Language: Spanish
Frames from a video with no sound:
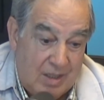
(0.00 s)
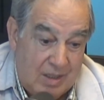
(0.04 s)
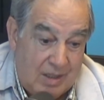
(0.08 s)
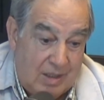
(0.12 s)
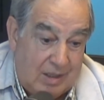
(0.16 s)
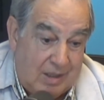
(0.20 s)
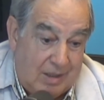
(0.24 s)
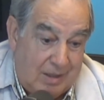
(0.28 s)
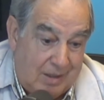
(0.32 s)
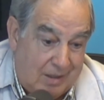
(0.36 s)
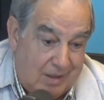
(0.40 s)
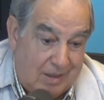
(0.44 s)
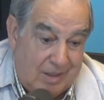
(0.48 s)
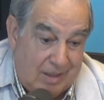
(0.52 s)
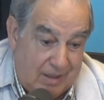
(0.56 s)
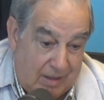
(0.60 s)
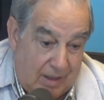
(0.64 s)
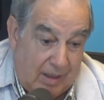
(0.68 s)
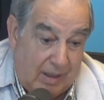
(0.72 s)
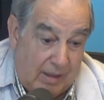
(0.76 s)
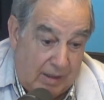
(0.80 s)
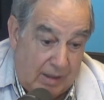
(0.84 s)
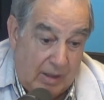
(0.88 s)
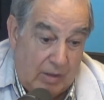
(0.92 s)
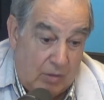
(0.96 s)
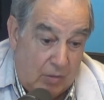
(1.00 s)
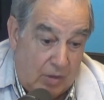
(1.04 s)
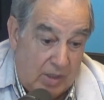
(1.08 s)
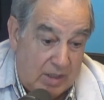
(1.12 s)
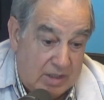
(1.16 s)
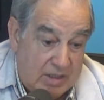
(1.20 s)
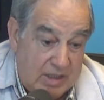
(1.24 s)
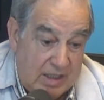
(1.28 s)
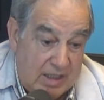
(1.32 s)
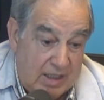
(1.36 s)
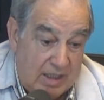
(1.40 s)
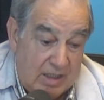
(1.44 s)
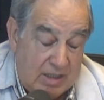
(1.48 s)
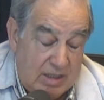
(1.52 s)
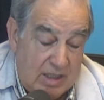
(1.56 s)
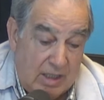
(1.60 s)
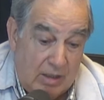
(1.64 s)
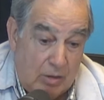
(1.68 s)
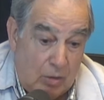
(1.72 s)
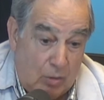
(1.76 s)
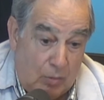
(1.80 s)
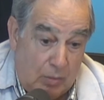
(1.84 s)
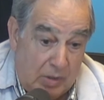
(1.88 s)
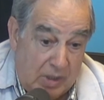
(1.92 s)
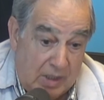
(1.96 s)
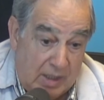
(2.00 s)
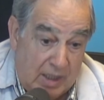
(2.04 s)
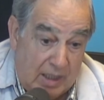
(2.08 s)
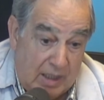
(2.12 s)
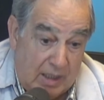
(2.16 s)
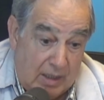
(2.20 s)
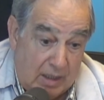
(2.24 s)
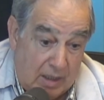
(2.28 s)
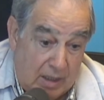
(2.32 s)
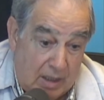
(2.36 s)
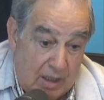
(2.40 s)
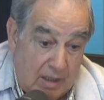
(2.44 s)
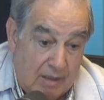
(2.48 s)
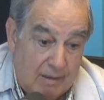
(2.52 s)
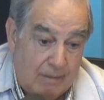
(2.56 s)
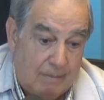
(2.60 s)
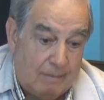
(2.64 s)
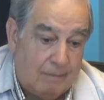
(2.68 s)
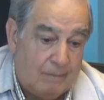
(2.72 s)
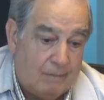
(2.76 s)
y, que creo que sigue siendo vigente.